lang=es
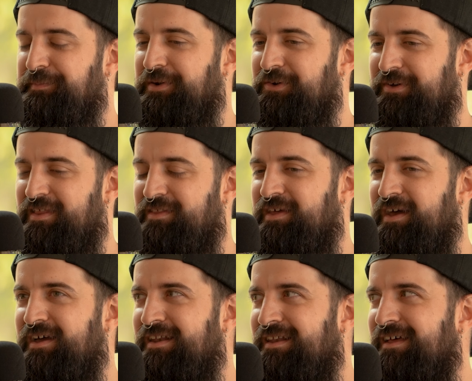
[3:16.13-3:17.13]
Pero lo que decía
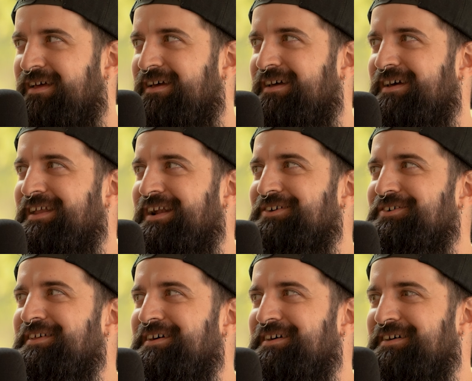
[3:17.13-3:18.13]
él era algo
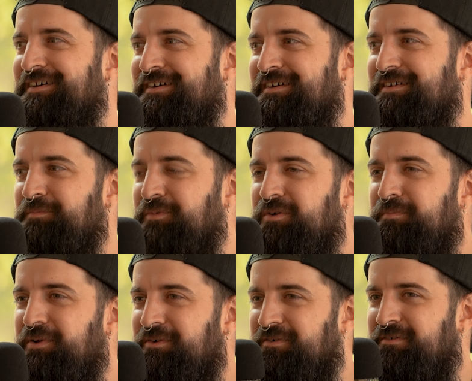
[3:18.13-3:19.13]
de, bueno,
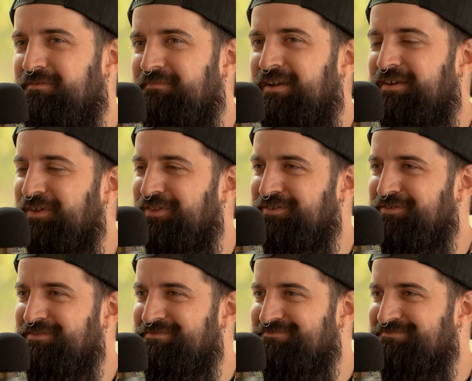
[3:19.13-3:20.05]
pero vale, cuando